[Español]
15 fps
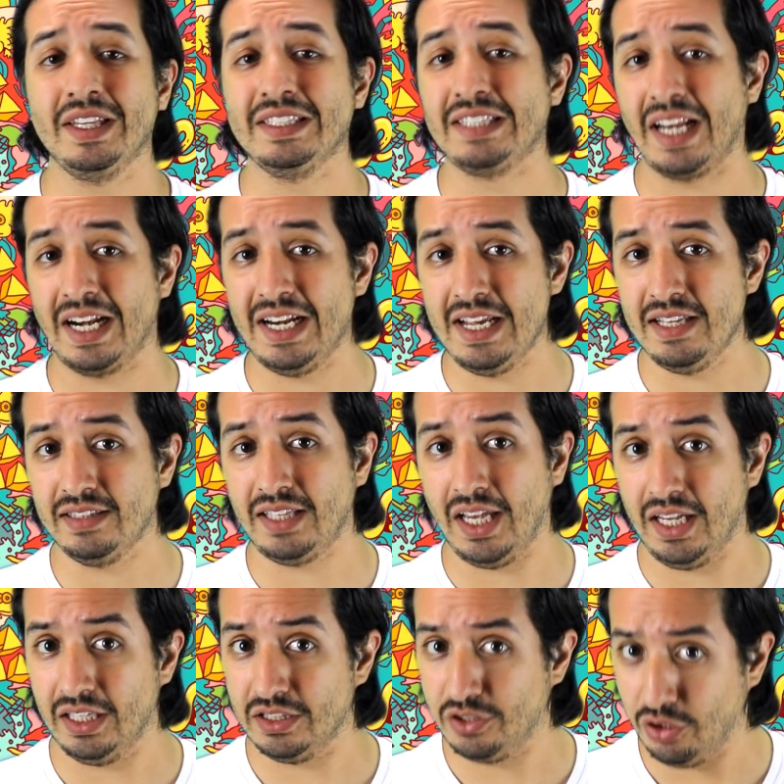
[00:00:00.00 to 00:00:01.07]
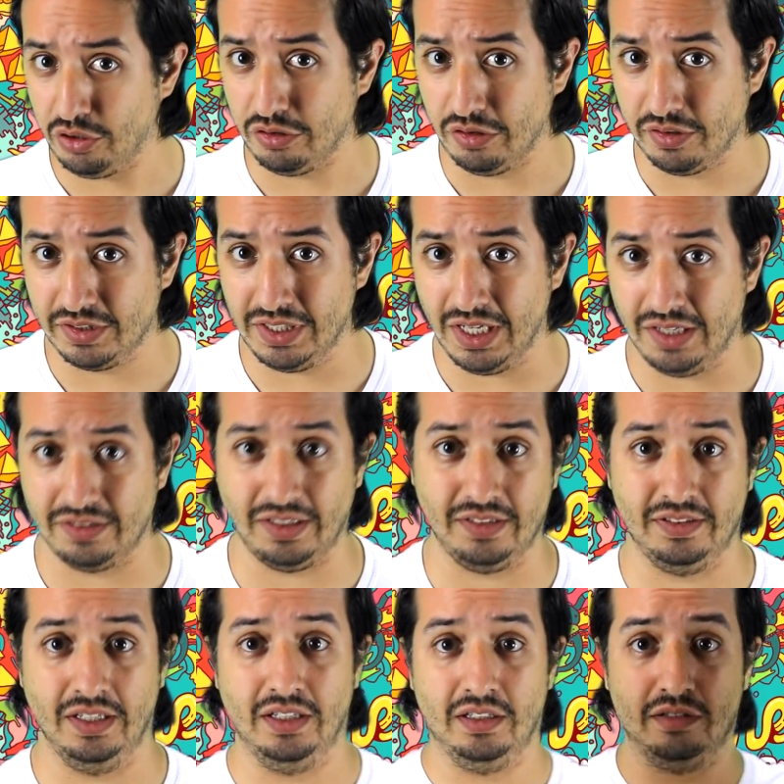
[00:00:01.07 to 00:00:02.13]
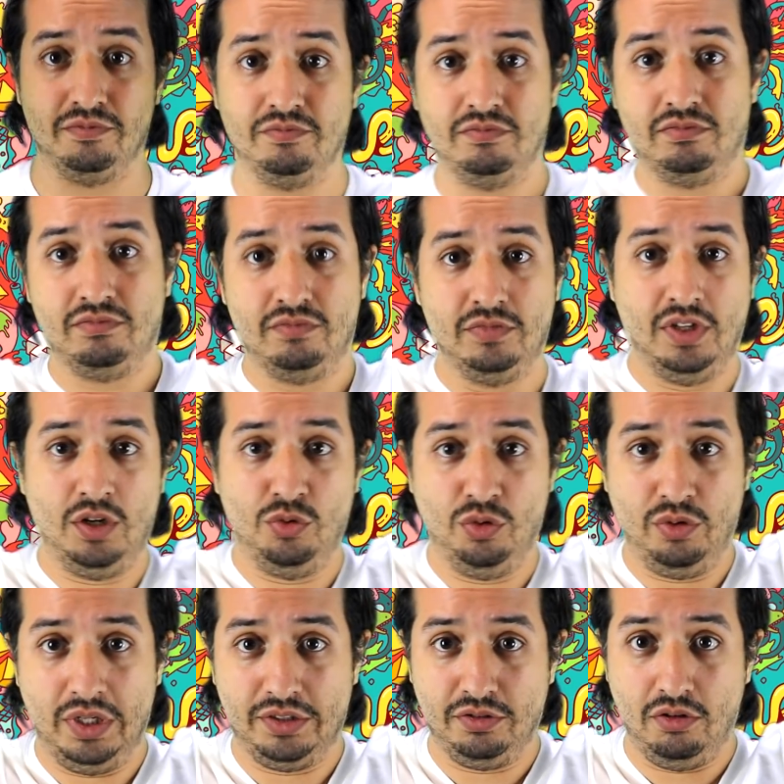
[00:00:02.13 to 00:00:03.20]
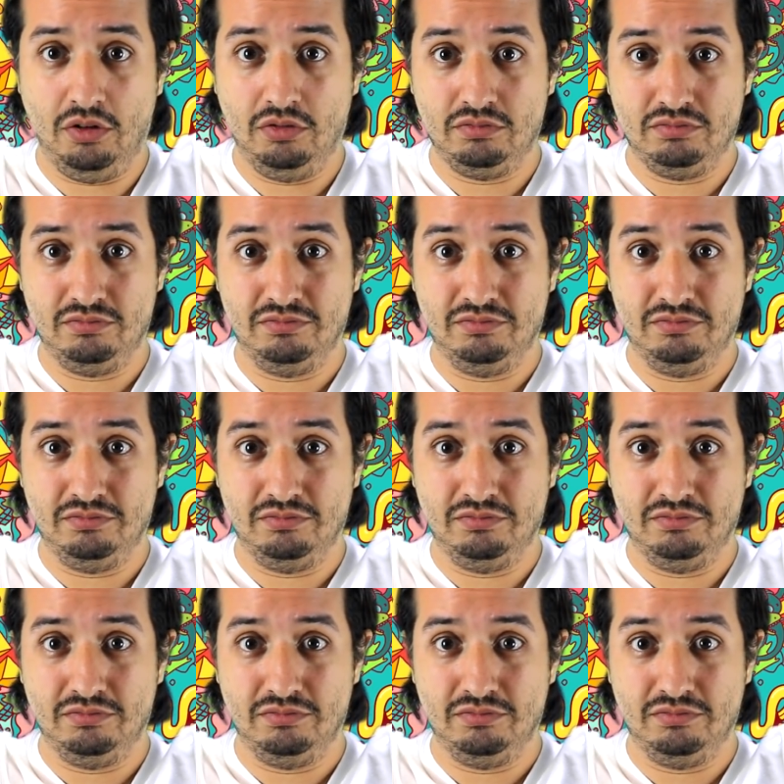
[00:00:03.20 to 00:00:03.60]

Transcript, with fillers: de internet que todos los días hace el saludo al sol.